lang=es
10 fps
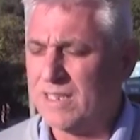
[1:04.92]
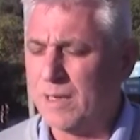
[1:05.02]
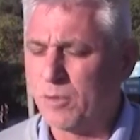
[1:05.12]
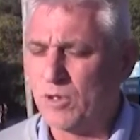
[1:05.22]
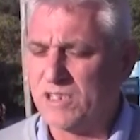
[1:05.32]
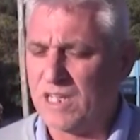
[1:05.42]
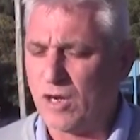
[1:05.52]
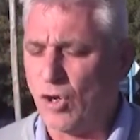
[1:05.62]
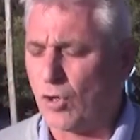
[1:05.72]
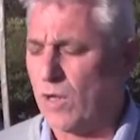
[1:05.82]
de la provincia
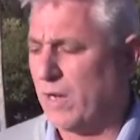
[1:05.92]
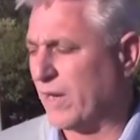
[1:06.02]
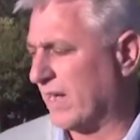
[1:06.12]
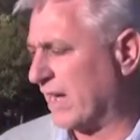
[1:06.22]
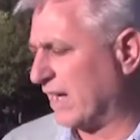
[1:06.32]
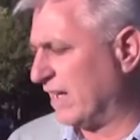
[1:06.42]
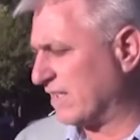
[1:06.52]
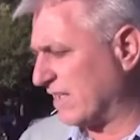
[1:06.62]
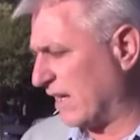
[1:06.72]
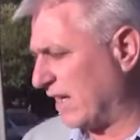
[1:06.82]
de Córdoba. La verdad que
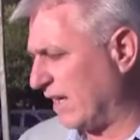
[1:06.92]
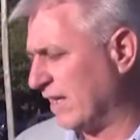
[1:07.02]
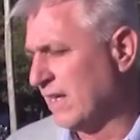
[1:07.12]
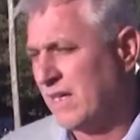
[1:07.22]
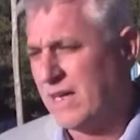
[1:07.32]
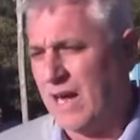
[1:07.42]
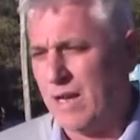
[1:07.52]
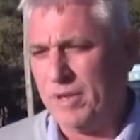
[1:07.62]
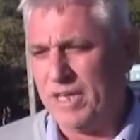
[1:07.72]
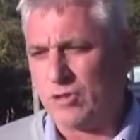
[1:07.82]
agradecerle
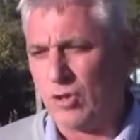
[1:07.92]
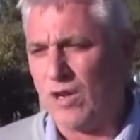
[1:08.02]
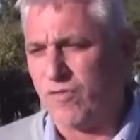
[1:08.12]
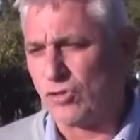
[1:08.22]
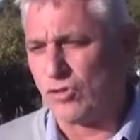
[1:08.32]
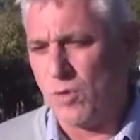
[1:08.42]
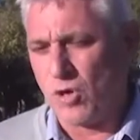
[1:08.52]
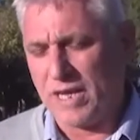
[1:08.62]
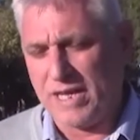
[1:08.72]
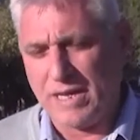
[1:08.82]
al ministro Alfonso
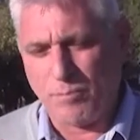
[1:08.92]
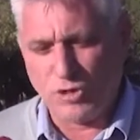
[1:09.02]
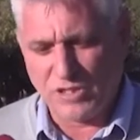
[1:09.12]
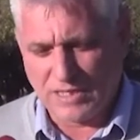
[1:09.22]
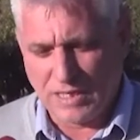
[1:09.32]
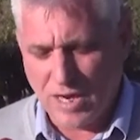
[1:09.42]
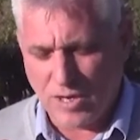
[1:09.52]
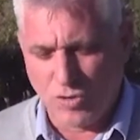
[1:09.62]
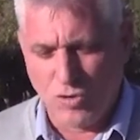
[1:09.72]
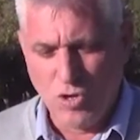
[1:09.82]
Mosquera por ese
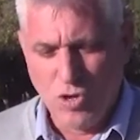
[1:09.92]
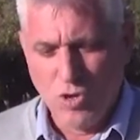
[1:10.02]
trabajo,